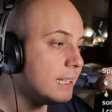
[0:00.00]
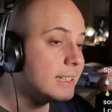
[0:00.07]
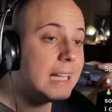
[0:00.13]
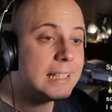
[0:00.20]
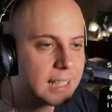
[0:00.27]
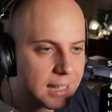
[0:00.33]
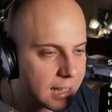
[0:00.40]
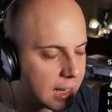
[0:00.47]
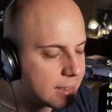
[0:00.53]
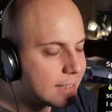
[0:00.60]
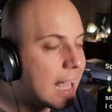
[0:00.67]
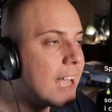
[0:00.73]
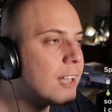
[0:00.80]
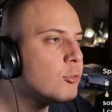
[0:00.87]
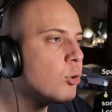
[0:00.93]
Dead,
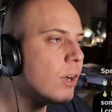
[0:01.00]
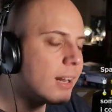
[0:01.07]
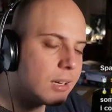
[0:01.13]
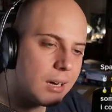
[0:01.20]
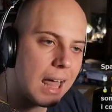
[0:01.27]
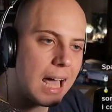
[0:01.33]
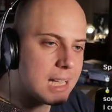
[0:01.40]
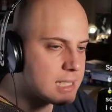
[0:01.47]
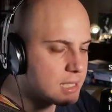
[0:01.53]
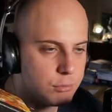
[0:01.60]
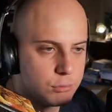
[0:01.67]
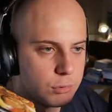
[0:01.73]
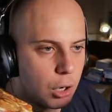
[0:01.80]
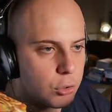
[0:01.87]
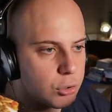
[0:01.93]
Deadlock Class,
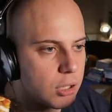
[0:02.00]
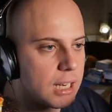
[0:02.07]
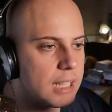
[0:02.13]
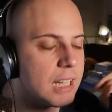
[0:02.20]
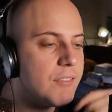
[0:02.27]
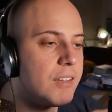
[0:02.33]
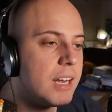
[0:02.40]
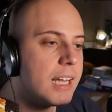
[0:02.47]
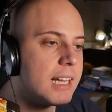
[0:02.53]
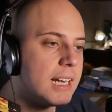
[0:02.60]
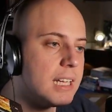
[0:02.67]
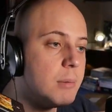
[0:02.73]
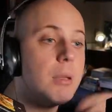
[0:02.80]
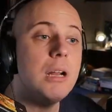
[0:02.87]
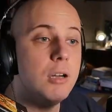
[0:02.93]
un autore davvero
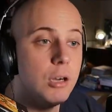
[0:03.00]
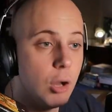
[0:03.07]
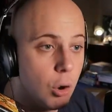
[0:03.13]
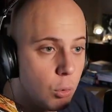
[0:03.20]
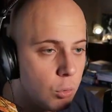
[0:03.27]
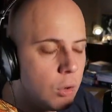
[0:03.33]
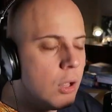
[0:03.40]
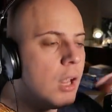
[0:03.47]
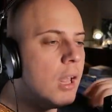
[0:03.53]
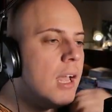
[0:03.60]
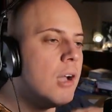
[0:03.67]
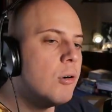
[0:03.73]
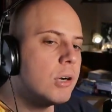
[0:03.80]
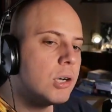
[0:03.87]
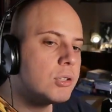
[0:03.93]
incredibile, Low,
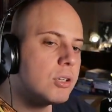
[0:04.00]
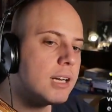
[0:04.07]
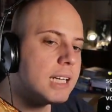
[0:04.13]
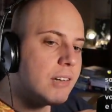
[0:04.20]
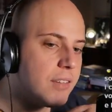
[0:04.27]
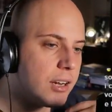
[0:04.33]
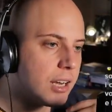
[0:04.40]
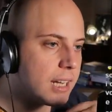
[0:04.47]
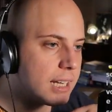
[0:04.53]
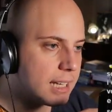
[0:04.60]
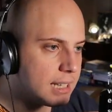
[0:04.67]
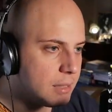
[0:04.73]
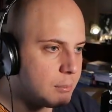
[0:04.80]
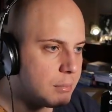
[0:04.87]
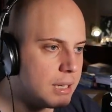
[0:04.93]
un autore davvero
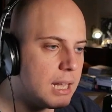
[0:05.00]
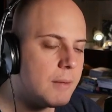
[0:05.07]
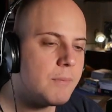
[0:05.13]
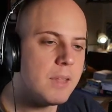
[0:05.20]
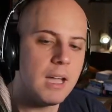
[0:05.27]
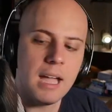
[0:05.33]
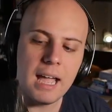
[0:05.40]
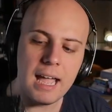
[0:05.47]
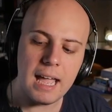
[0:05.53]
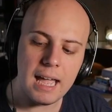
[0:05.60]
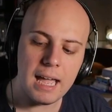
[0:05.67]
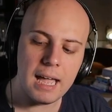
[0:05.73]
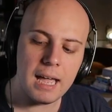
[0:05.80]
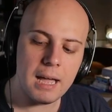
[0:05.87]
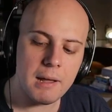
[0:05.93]
incredibile,
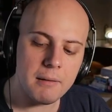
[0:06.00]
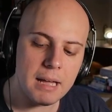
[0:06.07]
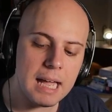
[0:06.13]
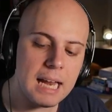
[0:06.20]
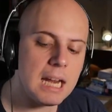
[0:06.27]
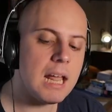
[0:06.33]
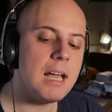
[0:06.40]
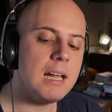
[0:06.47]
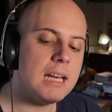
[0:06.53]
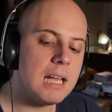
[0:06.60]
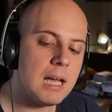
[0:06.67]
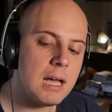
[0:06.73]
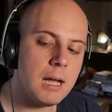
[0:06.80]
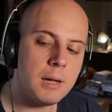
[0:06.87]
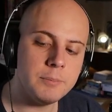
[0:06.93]
eh, e la,
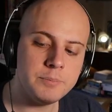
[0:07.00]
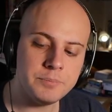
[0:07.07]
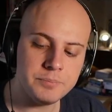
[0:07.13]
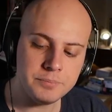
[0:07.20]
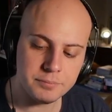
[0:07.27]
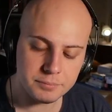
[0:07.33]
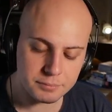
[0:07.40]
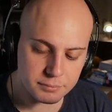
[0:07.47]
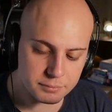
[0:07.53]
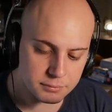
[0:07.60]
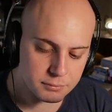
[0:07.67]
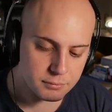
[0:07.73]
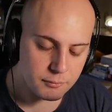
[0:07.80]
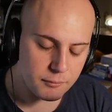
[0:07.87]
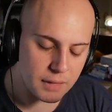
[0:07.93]
la,
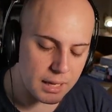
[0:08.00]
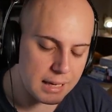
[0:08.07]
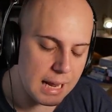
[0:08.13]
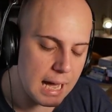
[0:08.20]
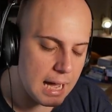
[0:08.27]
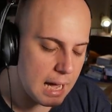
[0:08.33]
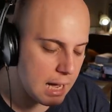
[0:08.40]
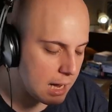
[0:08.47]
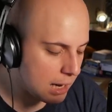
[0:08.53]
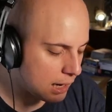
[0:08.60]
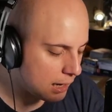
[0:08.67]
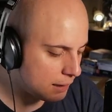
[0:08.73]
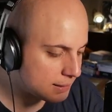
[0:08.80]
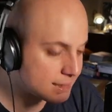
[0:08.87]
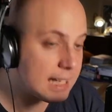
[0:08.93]

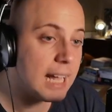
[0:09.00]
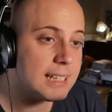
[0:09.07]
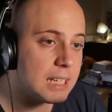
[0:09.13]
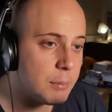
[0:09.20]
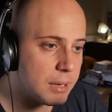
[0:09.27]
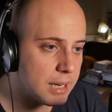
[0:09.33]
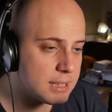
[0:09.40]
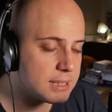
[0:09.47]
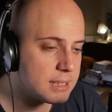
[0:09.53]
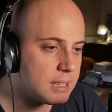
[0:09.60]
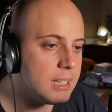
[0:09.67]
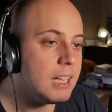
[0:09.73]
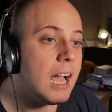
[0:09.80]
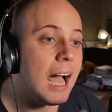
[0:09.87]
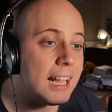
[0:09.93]
la Salda Press,
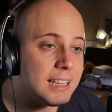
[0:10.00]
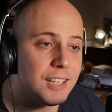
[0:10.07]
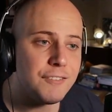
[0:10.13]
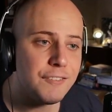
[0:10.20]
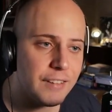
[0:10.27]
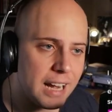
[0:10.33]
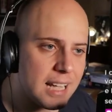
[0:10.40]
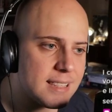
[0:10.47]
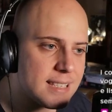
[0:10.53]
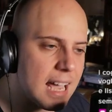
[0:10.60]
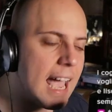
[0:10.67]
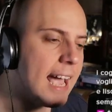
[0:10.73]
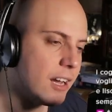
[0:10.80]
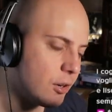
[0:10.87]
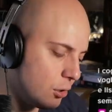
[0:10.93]
a differenza,
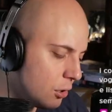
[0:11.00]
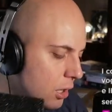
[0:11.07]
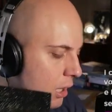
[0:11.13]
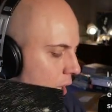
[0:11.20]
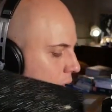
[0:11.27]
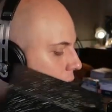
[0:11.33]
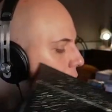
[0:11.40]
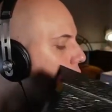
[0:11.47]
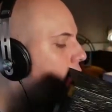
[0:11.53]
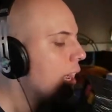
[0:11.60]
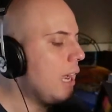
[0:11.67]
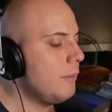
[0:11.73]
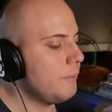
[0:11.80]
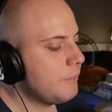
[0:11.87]
ecco, ora...